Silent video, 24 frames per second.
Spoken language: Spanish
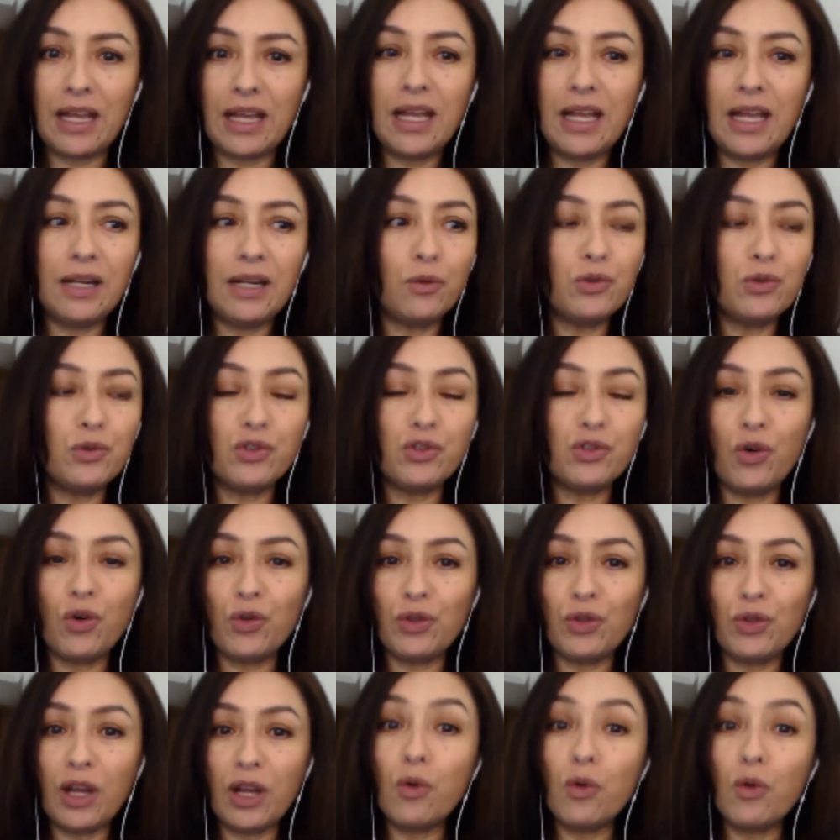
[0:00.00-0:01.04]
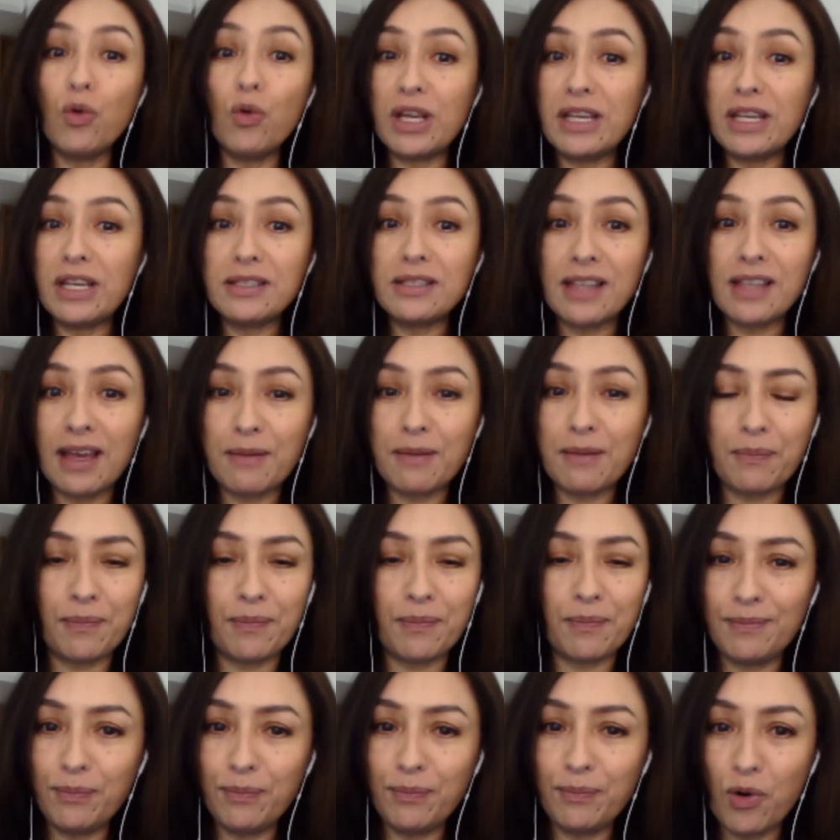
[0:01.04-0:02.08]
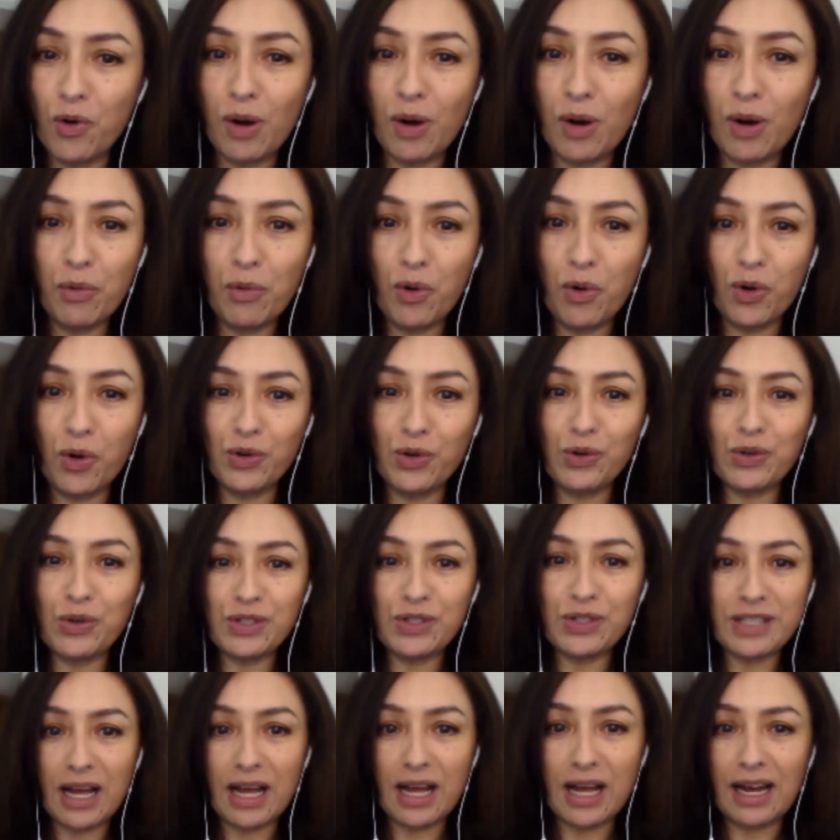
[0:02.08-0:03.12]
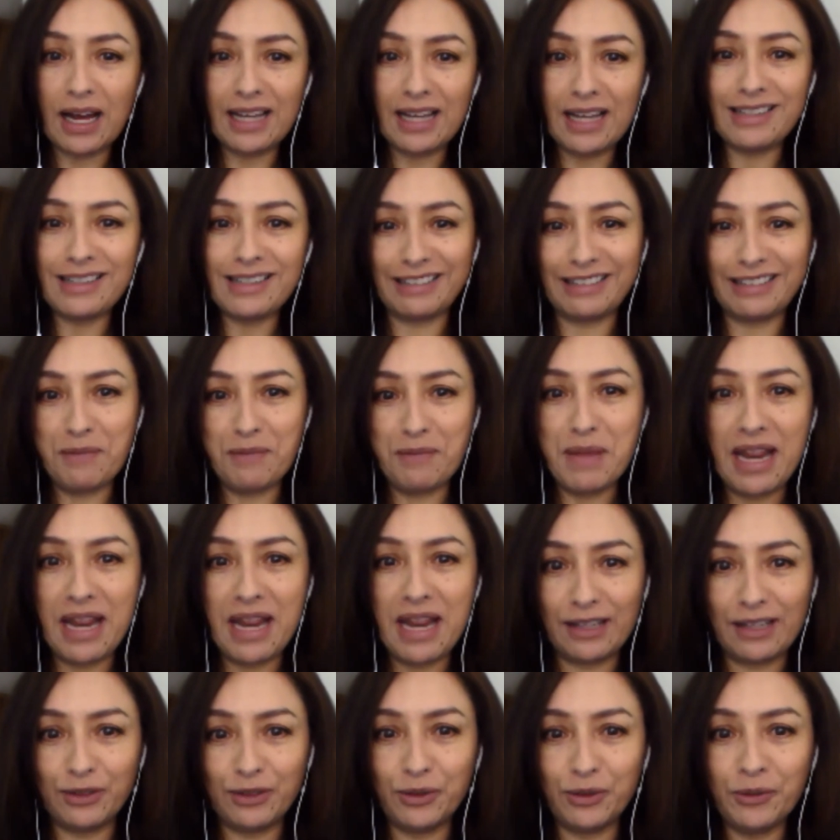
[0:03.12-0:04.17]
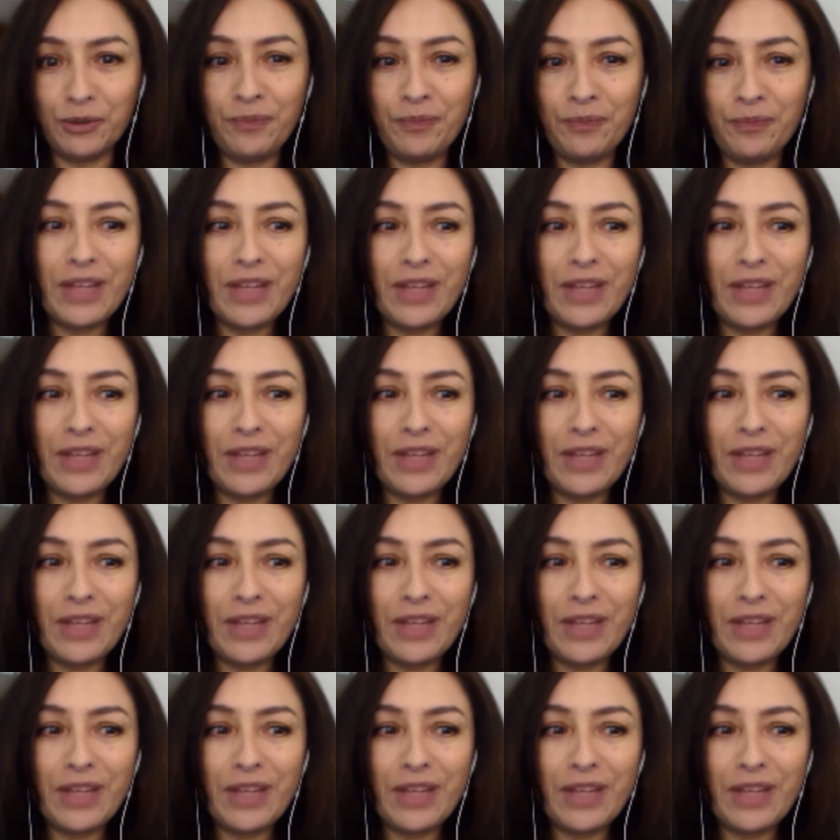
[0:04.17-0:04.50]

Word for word: el uso de cookies que poco a poco está, está terminando,